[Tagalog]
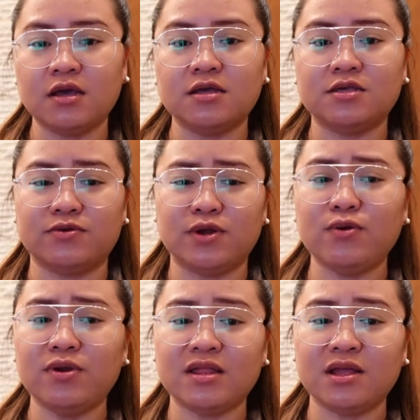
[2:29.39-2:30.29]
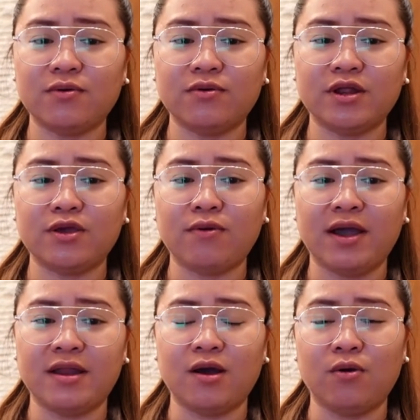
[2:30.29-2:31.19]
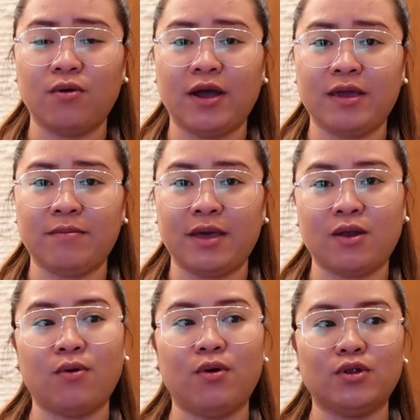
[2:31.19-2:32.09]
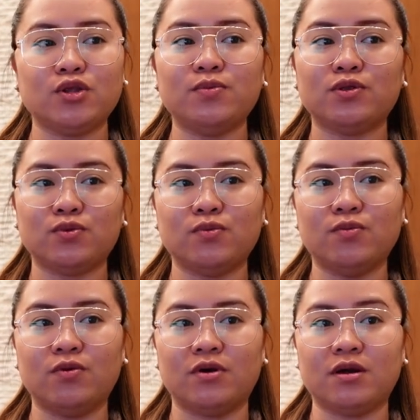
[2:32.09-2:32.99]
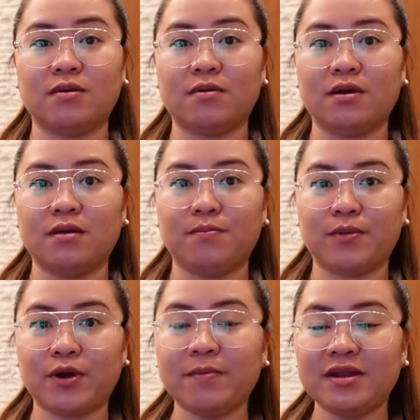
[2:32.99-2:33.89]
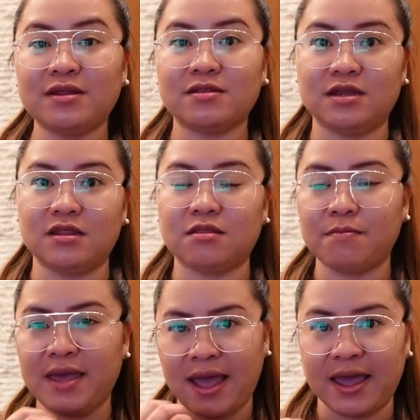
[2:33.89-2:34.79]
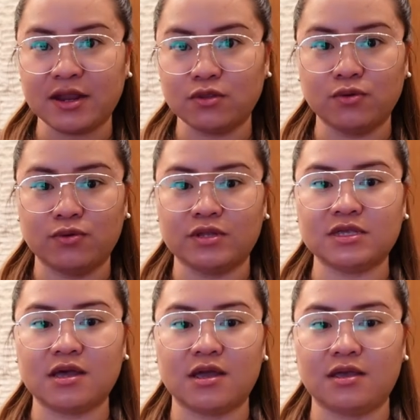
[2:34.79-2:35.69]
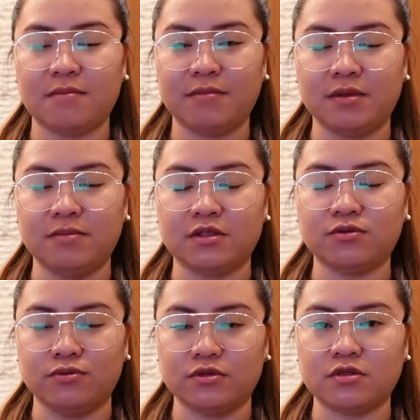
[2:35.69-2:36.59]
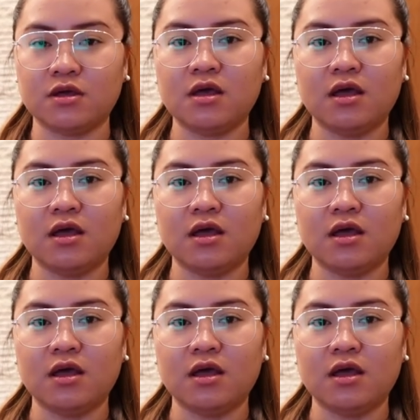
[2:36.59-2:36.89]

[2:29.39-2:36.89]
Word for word: So nagulat ako na yung anak ko ay merong tumutubong permanent teeth behind doon sa kanyang baby tooth.